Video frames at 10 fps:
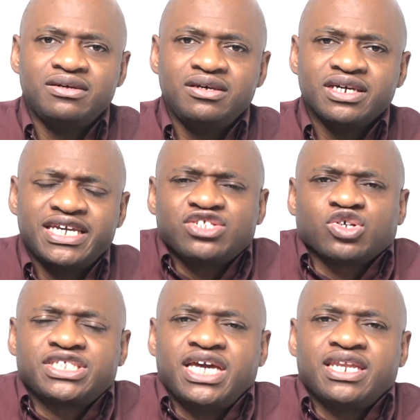Chi
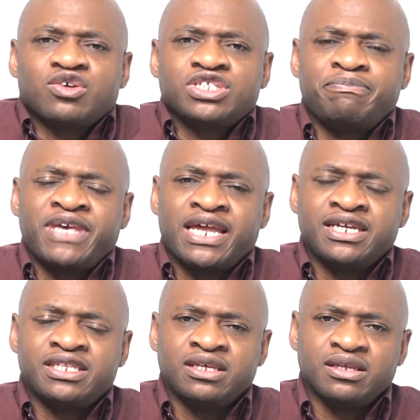sostiene questi
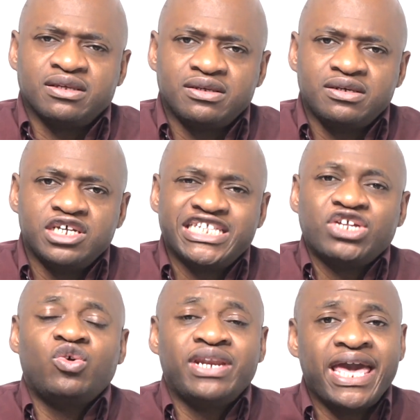pianeti se
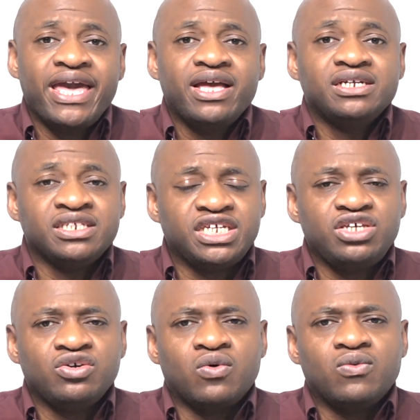non è
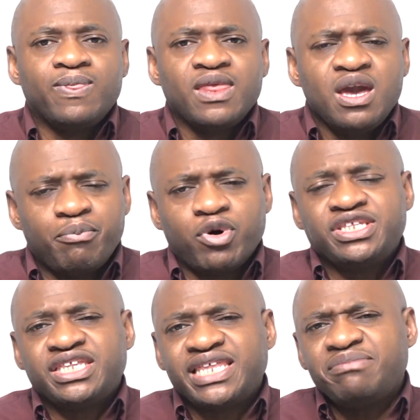Dio? poi
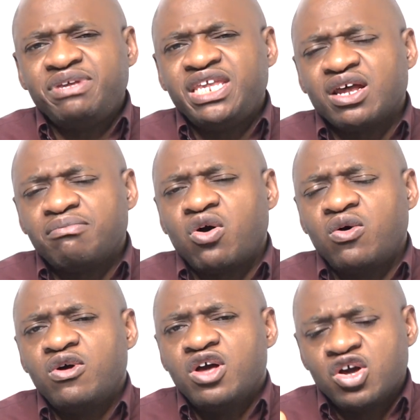determineremo
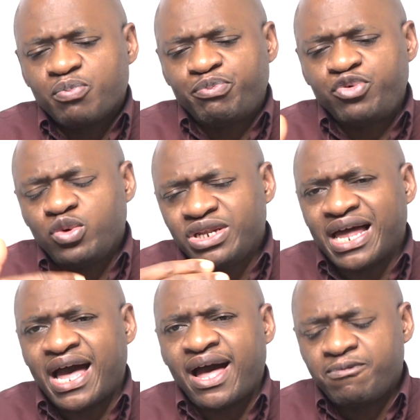più in
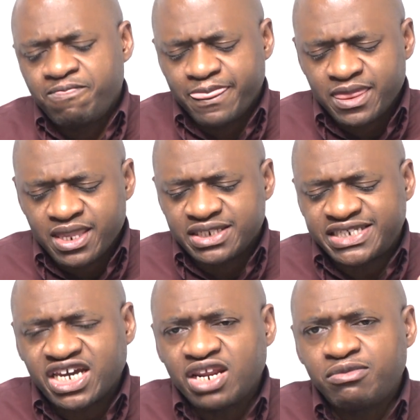là,
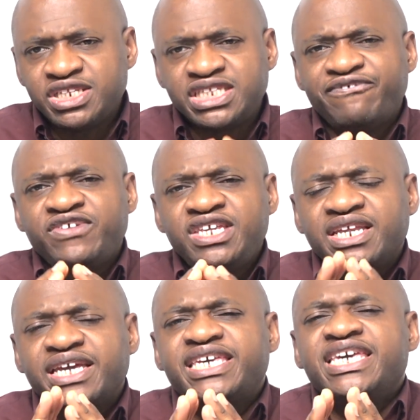cercheremo di
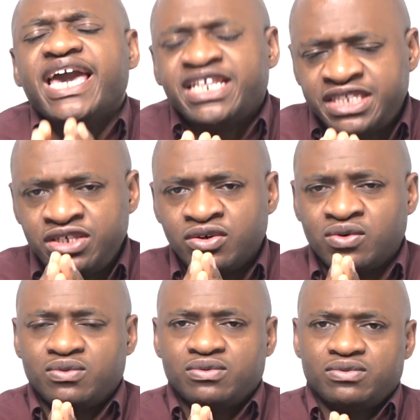definire chi è Dio.
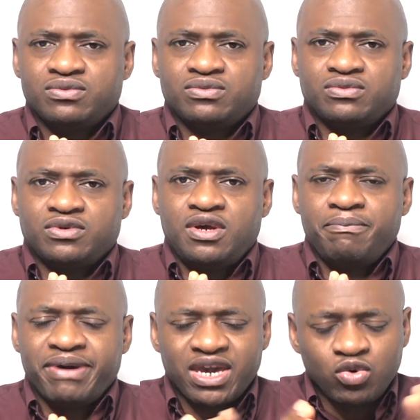
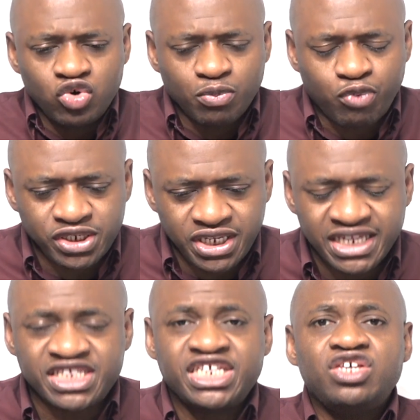Perché ognuno può dire
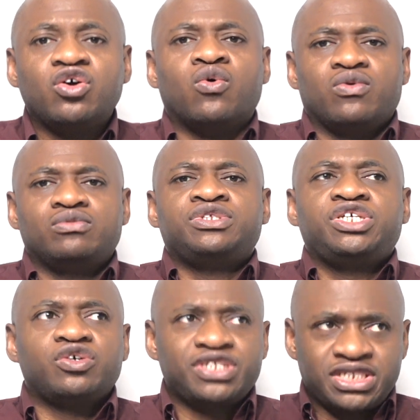Dio,
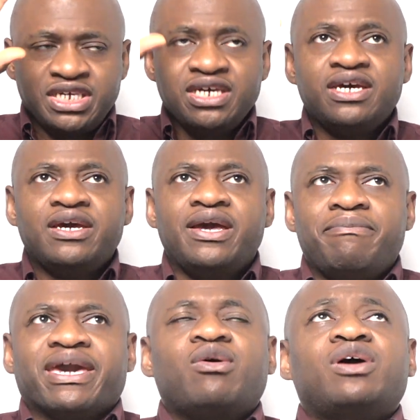Dio sì,
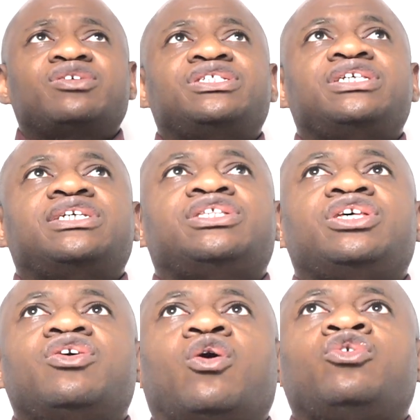perché quando si dice
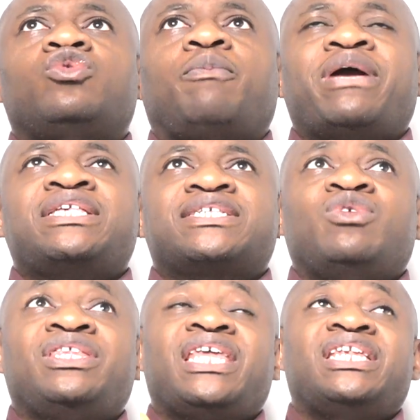Dio ognuno pensa a
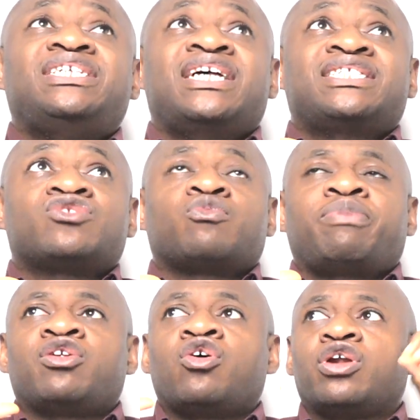un'intelligenza
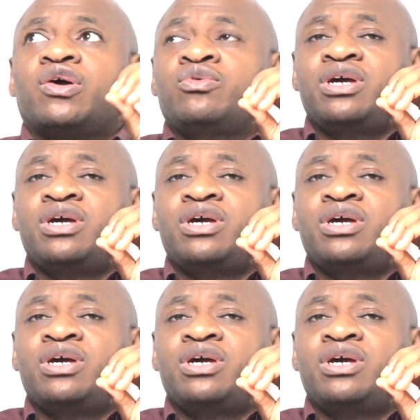superiore,